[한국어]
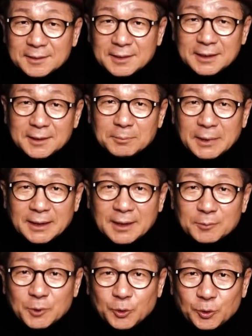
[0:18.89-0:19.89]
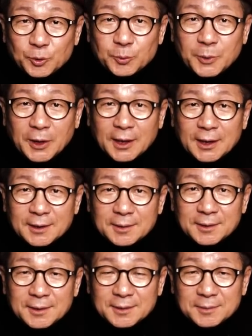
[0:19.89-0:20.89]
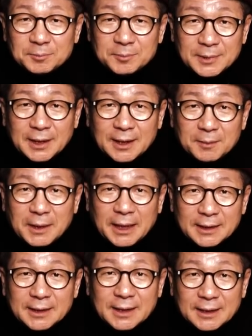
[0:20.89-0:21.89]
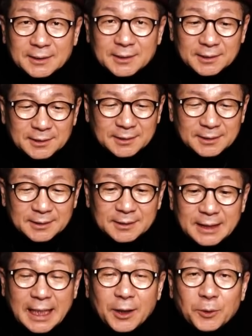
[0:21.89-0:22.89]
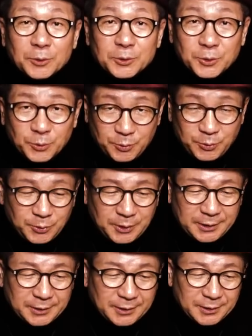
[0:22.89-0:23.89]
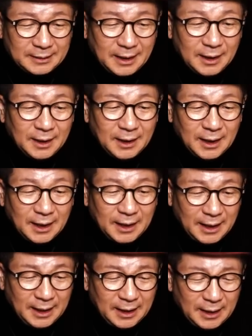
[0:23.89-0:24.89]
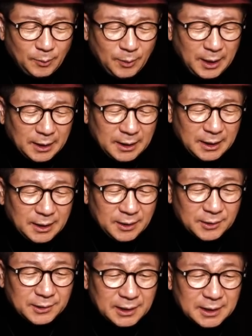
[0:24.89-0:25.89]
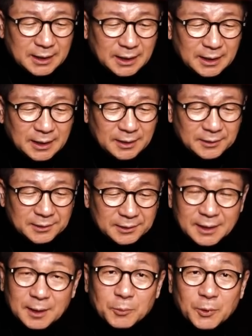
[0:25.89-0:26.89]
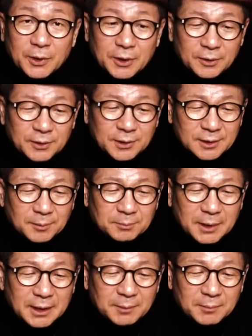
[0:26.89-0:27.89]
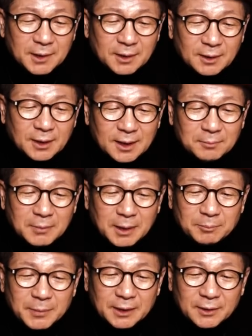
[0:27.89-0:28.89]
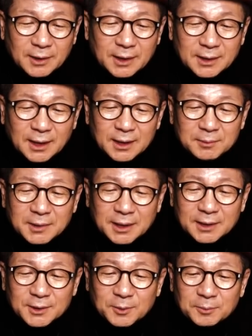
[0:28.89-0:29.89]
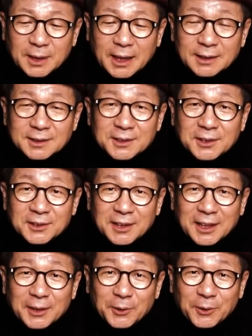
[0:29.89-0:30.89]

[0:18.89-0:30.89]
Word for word: 이름만 되면 유명한 사람이 아니래서 그 내용은 좋고 그래서 데일리안의 황기현 기자인데요. 제목이요. 선배님들 김만배 덕에 살림살이 좀 나아지셨나요?